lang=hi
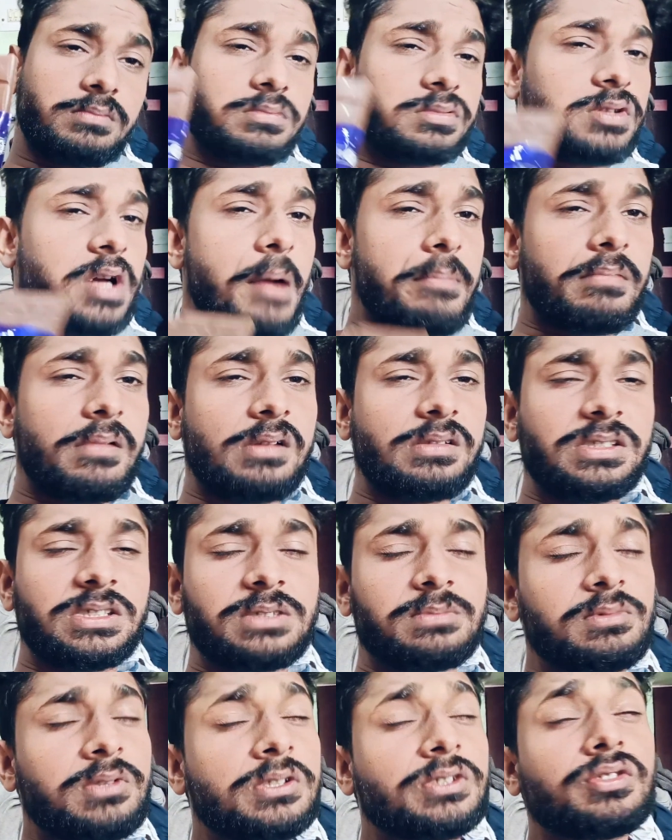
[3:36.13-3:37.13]
तो आपके लिए
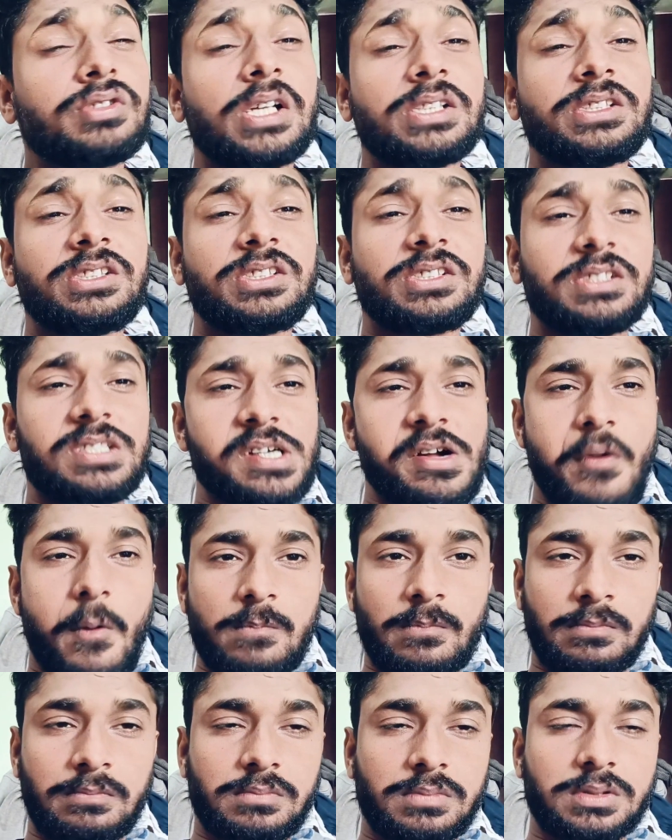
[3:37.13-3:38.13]
बहुत स्वादिष्ट है
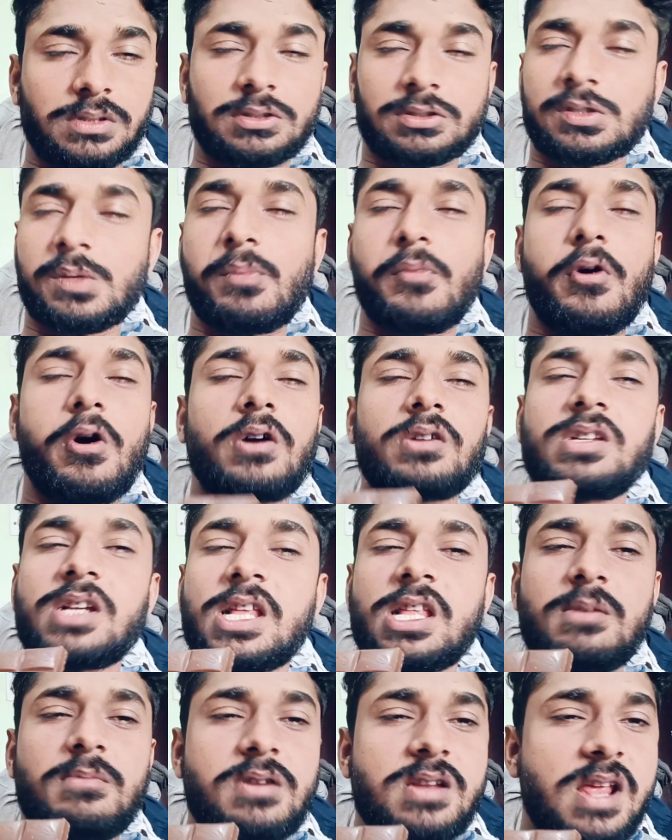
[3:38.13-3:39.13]
जो बहुत
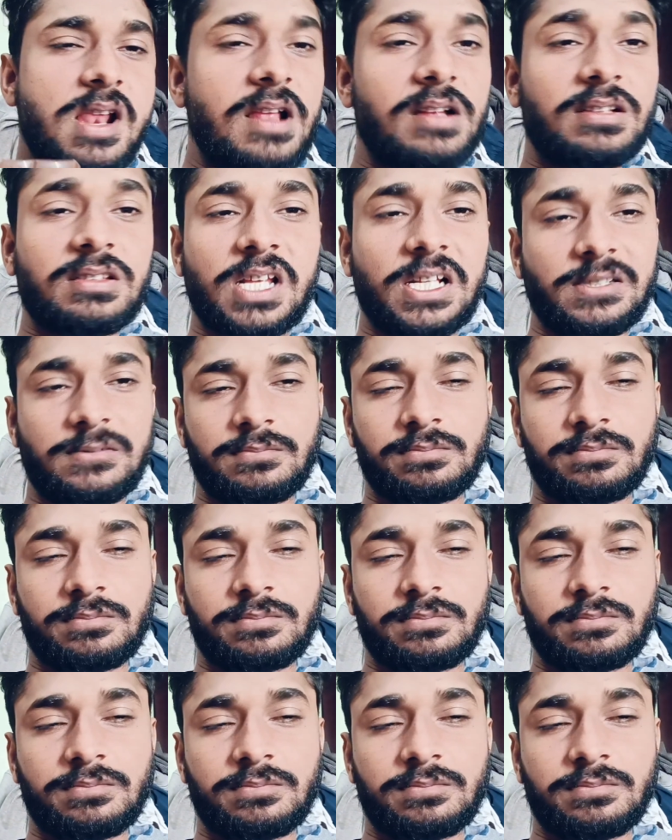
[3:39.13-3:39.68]
ज़्यादा बढ़िया लगता है